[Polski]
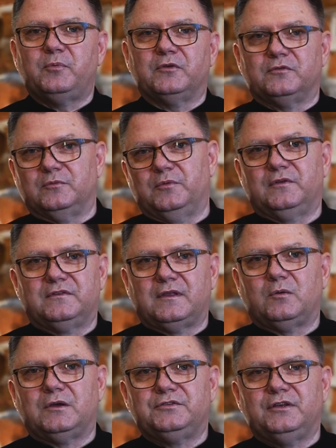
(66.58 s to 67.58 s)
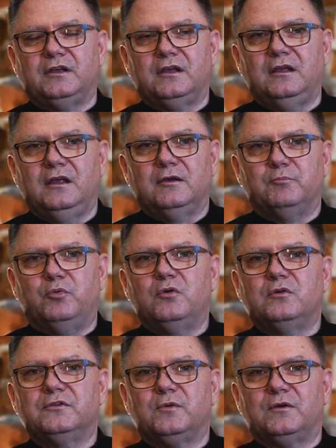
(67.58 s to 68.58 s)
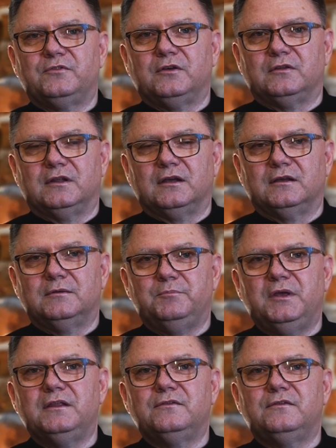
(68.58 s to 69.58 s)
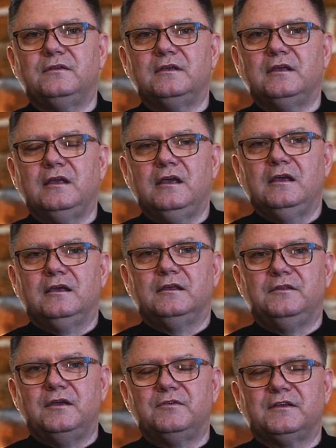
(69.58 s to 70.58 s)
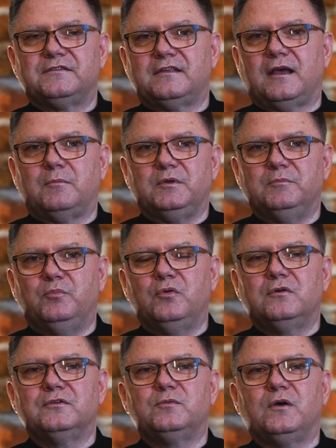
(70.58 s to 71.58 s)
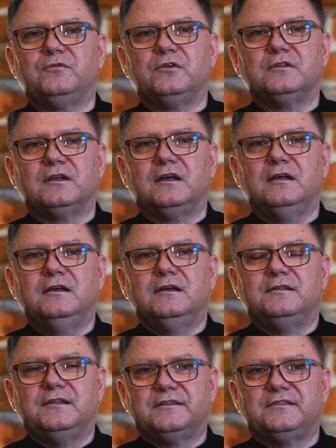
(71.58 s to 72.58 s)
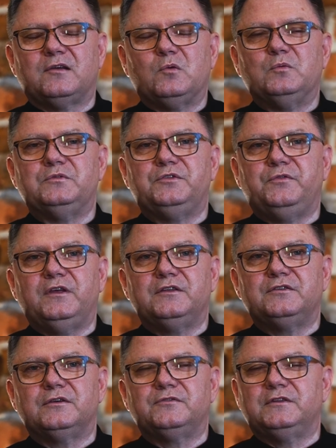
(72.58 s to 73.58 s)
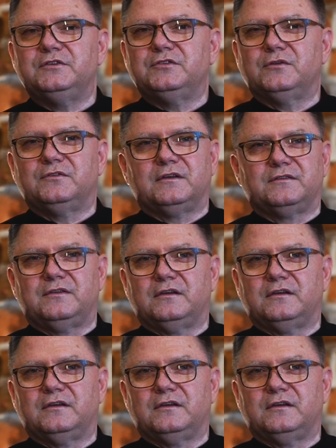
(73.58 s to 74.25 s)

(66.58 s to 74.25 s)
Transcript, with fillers: sposób stała się błogosławiona między niewiastami, błogosławiona na całym świecie w tysiącach